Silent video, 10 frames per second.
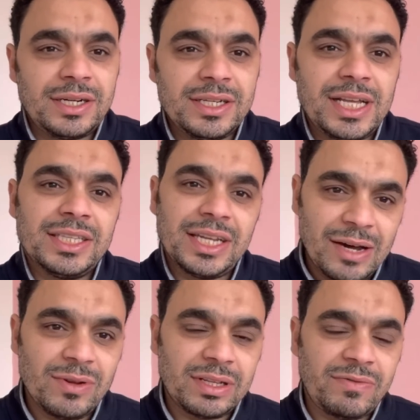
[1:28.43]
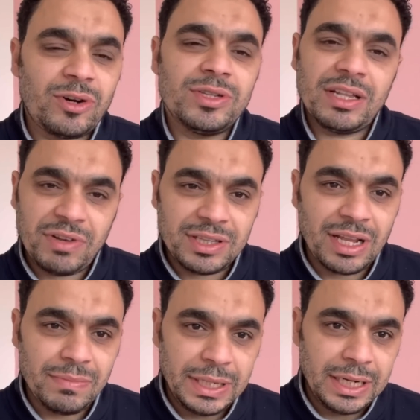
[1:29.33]
الرئيس عندنا جوله تفقديه
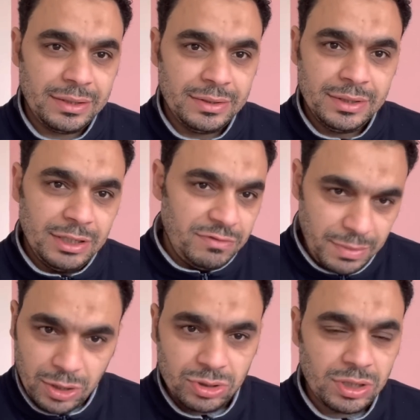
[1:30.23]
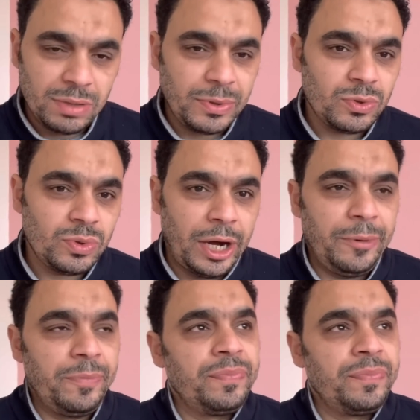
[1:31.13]
اتفضل بينا فيما يخص الموضوع